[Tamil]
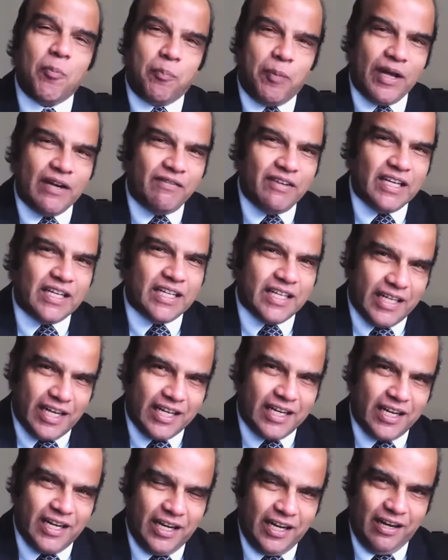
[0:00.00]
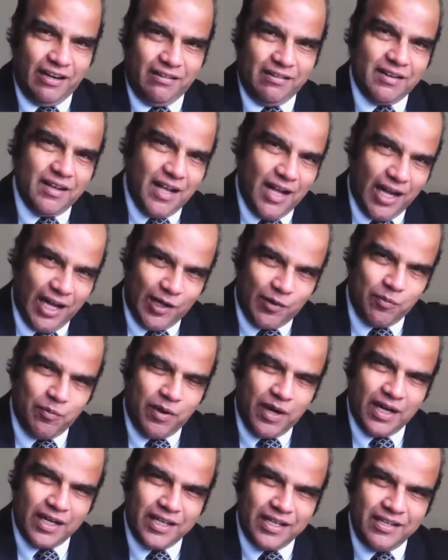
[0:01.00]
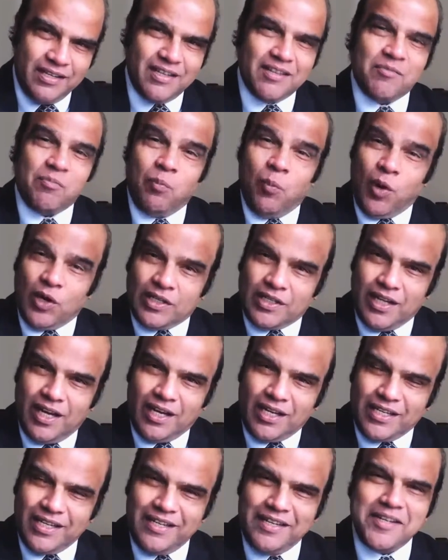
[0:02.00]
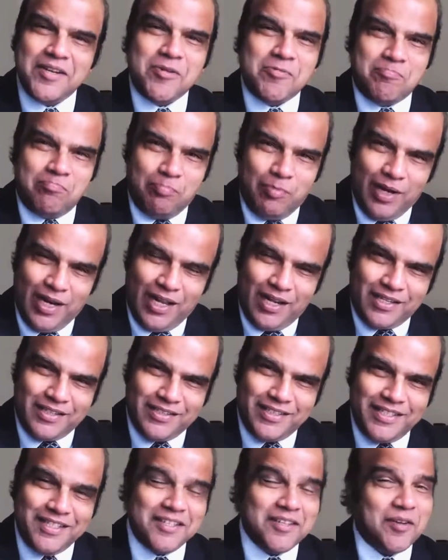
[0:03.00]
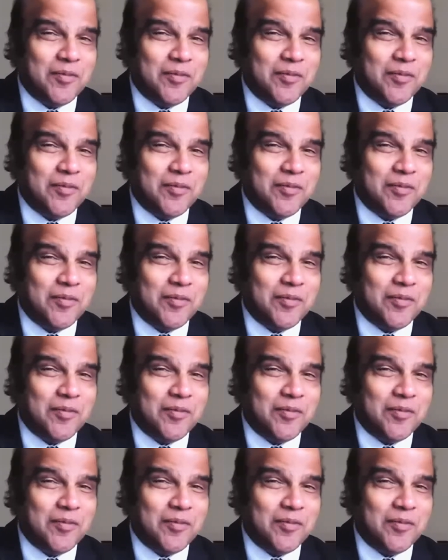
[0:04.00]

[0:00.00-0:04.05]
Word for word: பல்வேறு இடங்களில் அரும்பாகி முட்டாகி மலர்ந்து